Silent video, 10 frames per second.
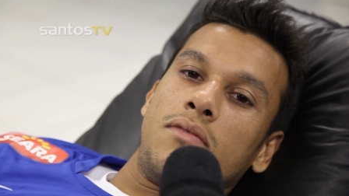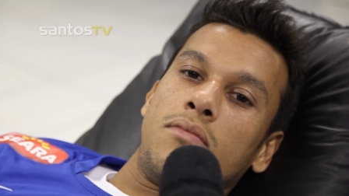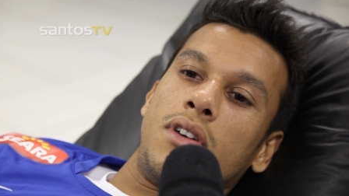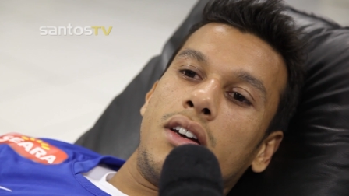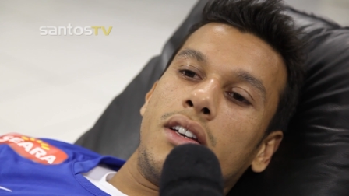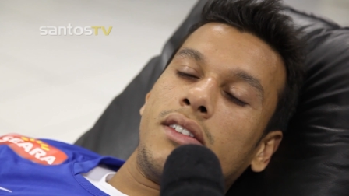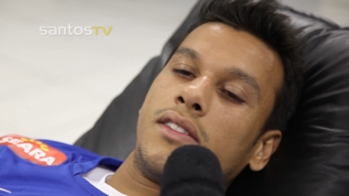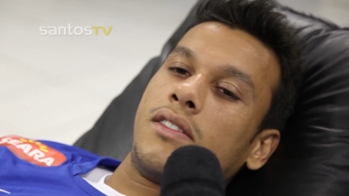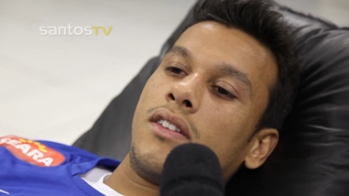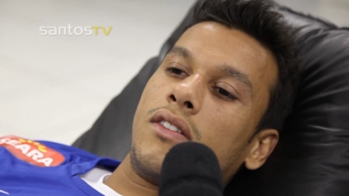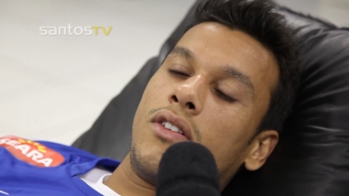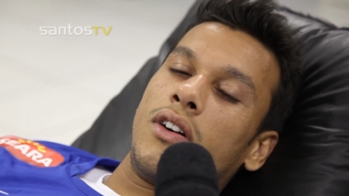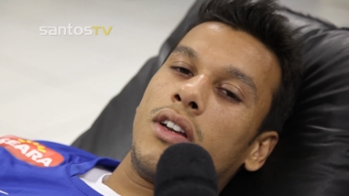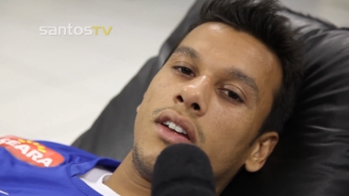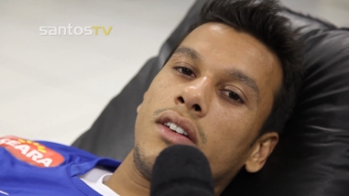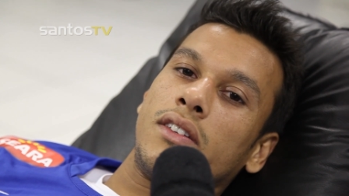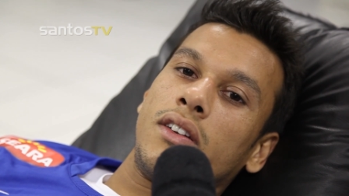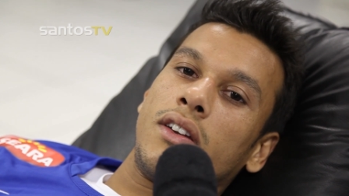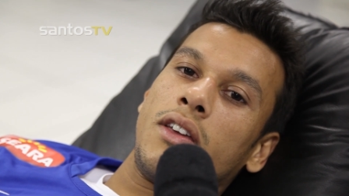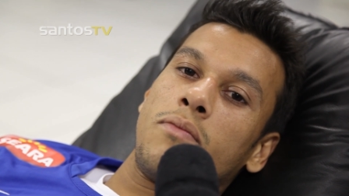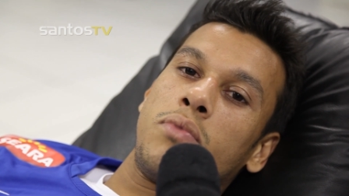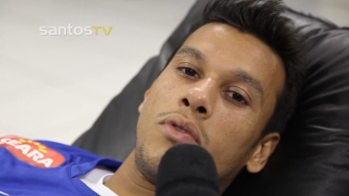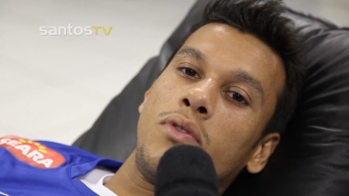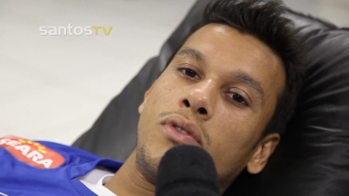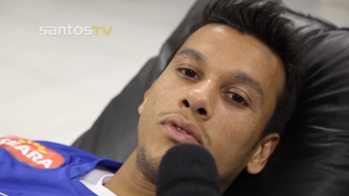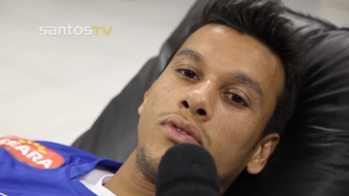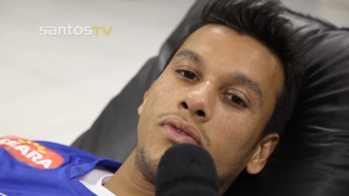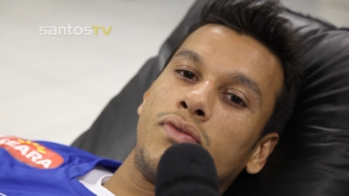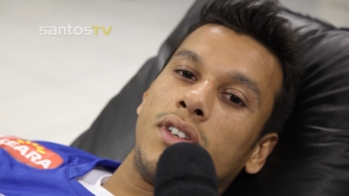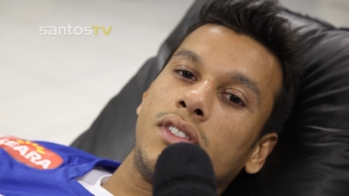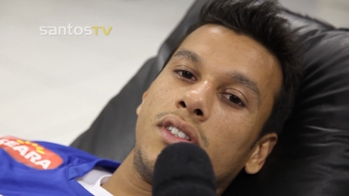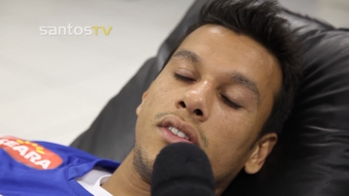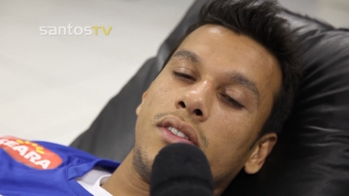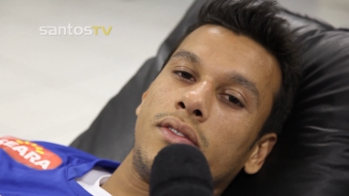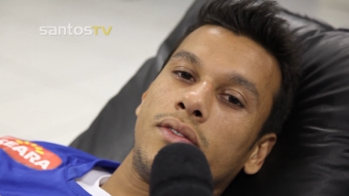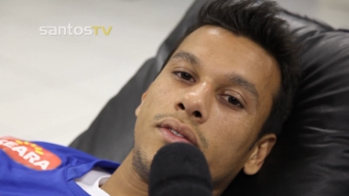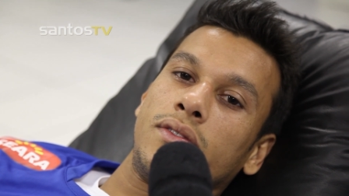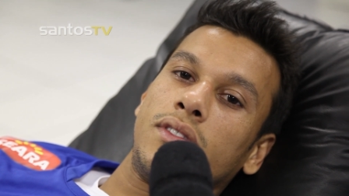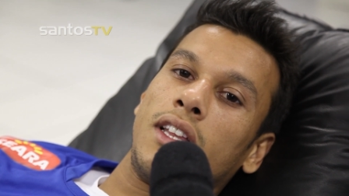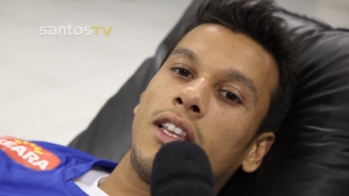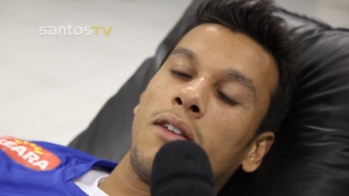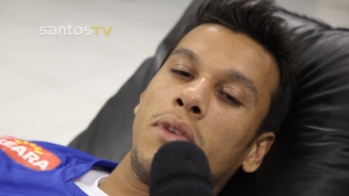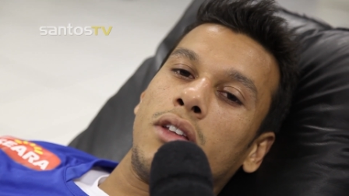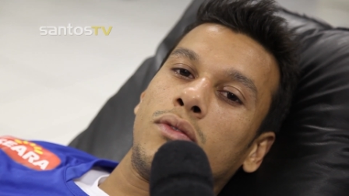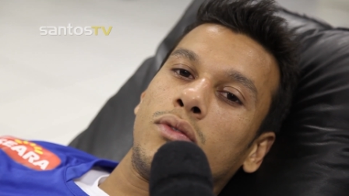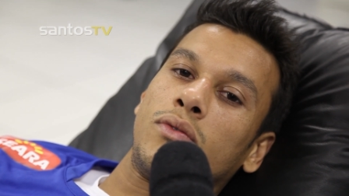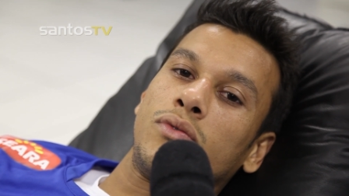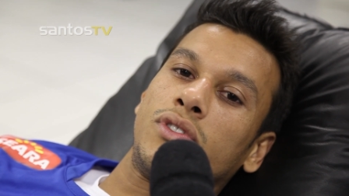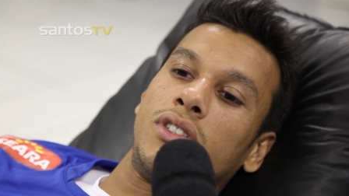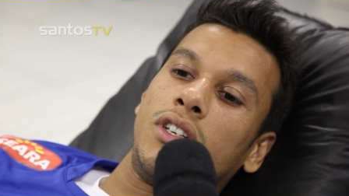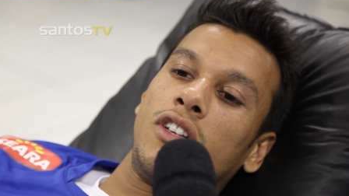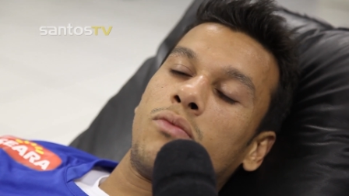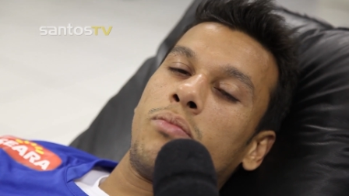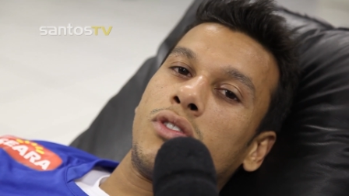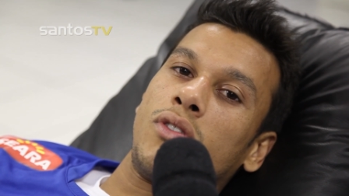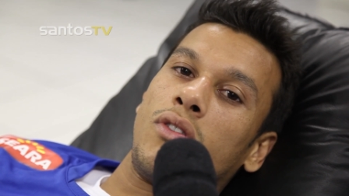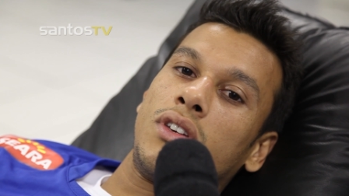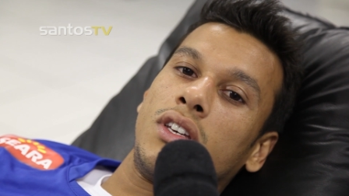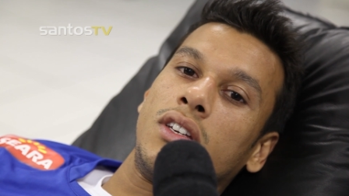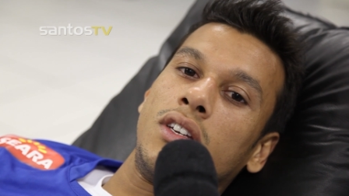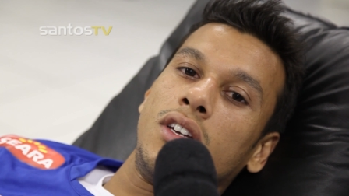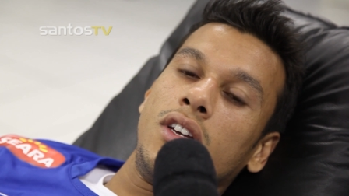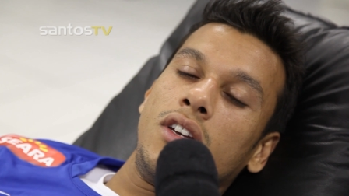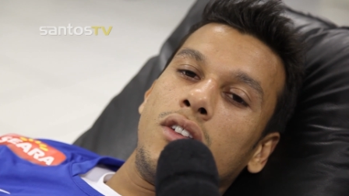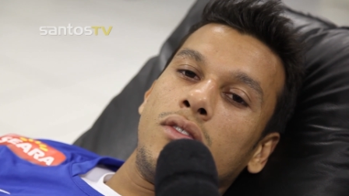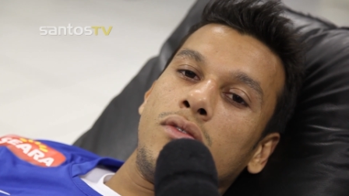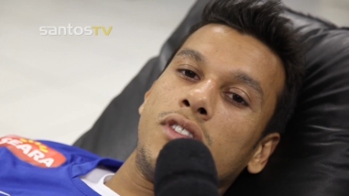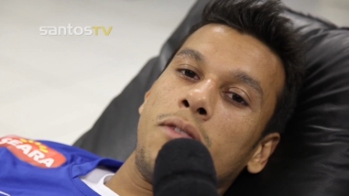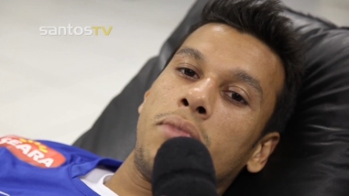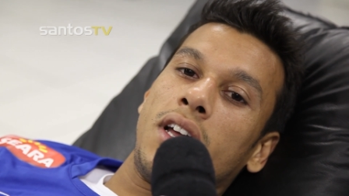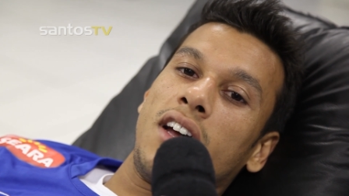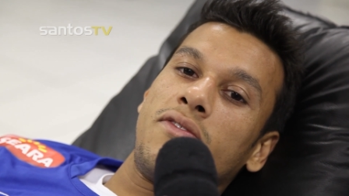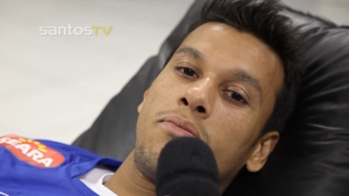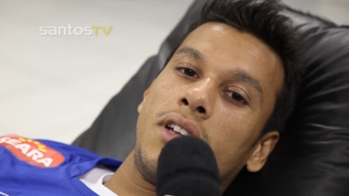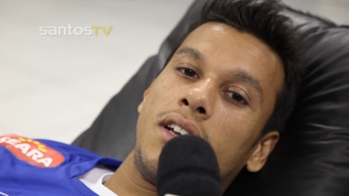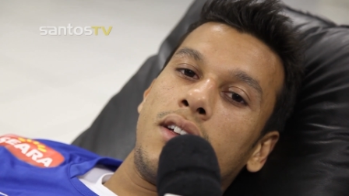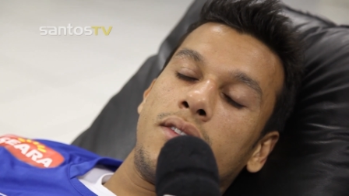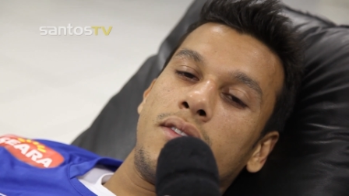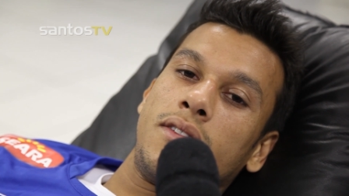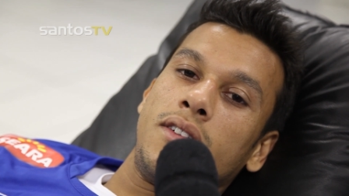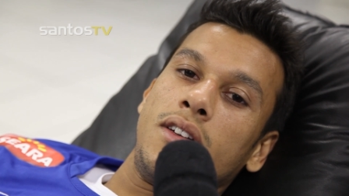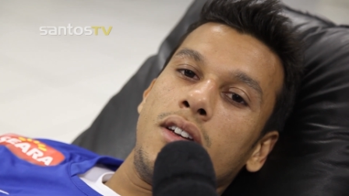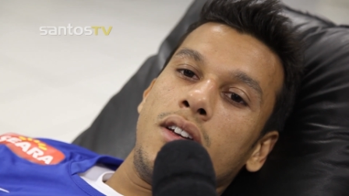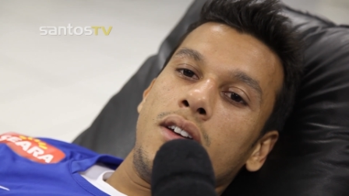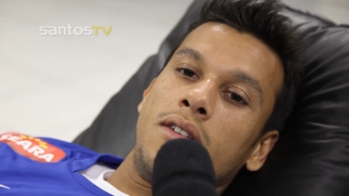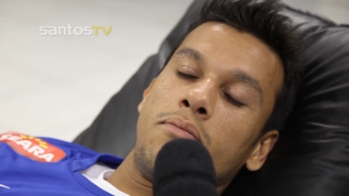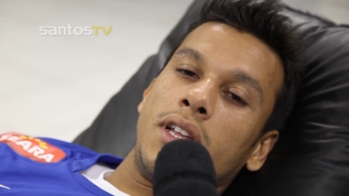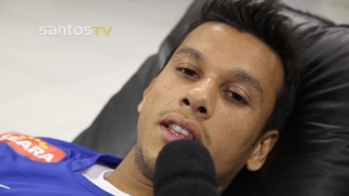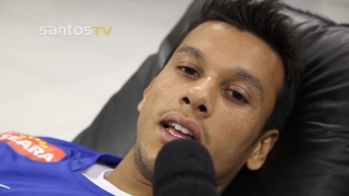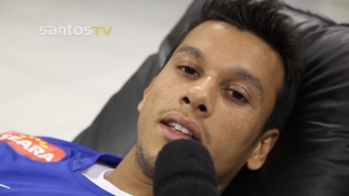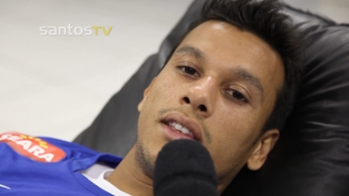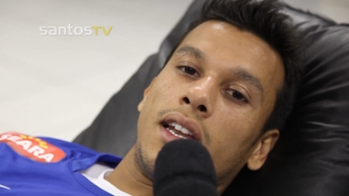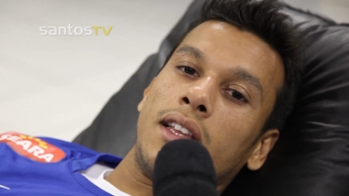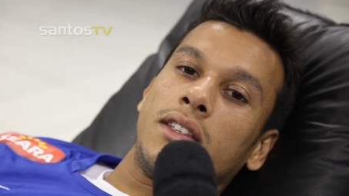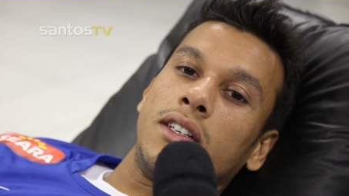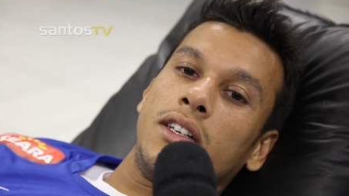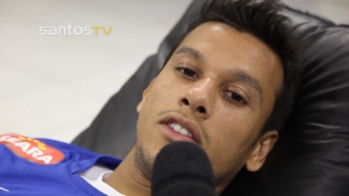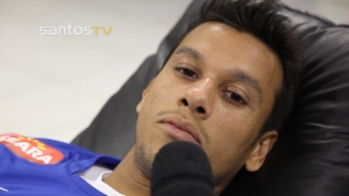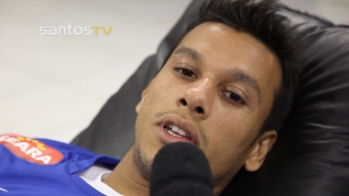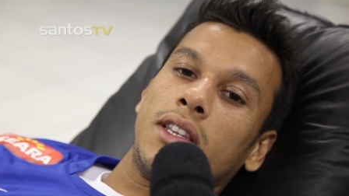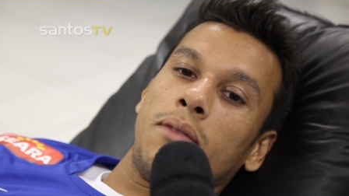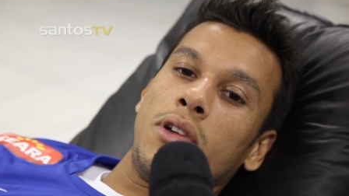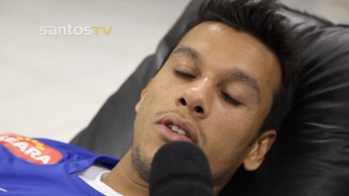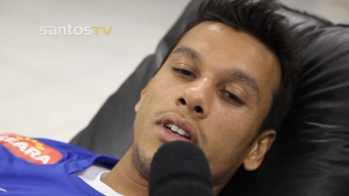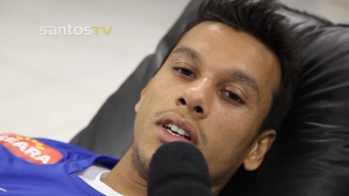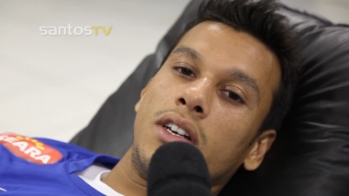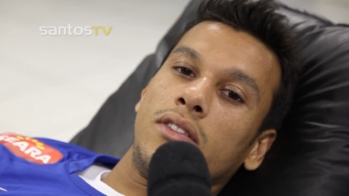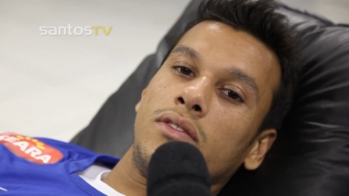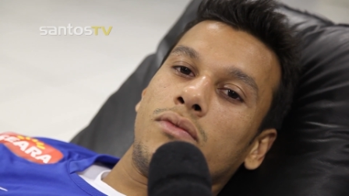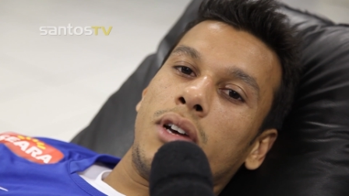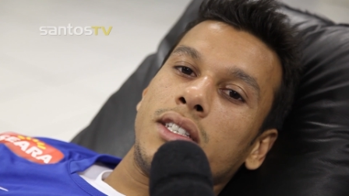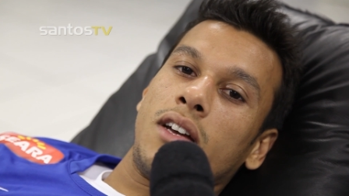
mas agora é repouso, fazer tratamento com gelo, o pessoal que do CEPRAF para estar tá tratando, para estar tá melhorando o mais